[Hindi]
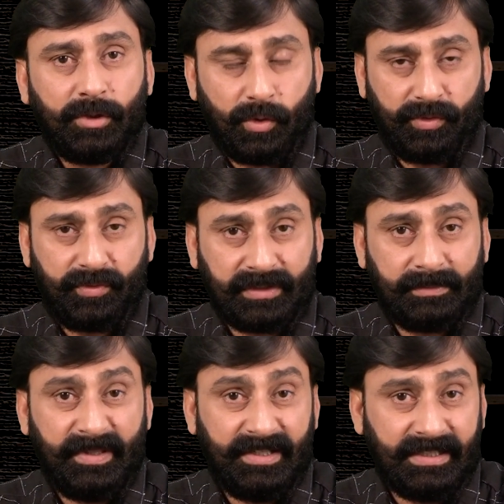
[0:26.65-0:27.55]
जो इस
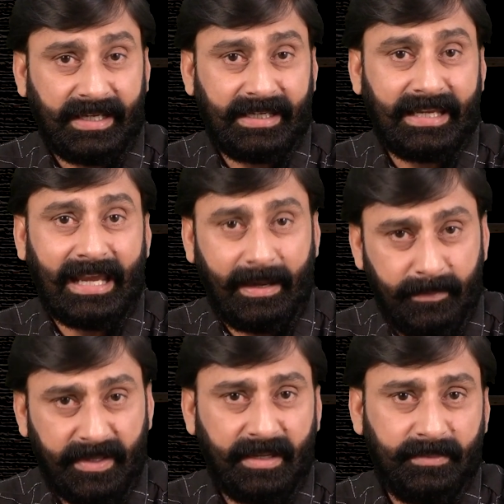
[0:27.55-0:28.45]
वक्त पी टी आई के
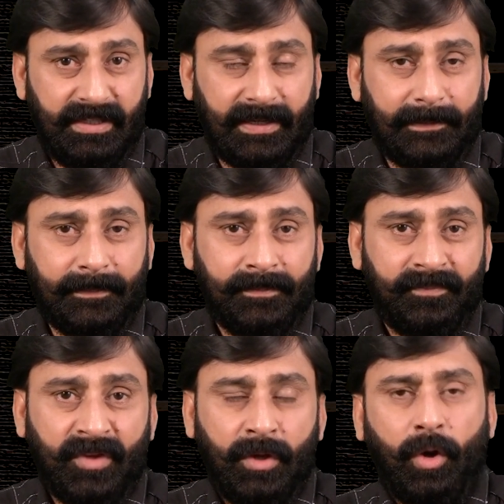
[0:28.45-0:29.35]
एम एन ए भी हैं
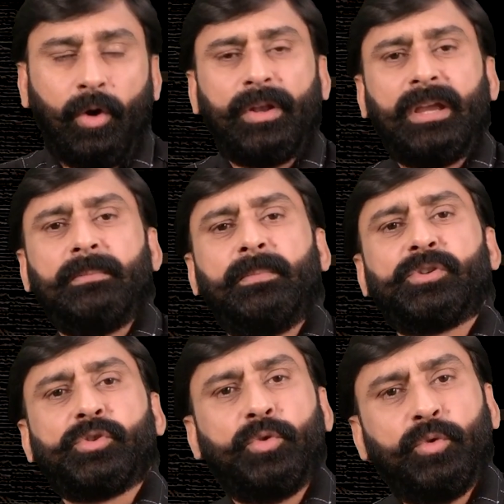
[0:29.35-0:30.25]
और एक
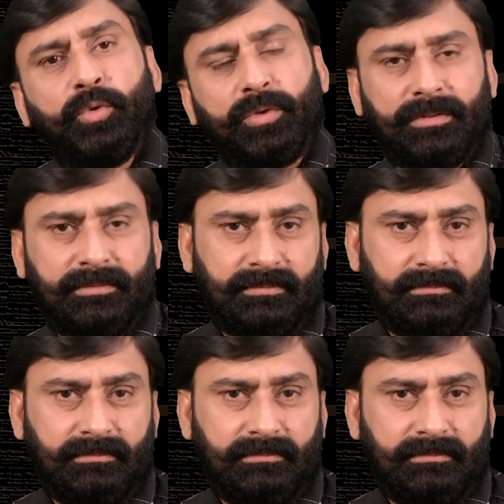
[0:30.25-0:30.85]
मशहूर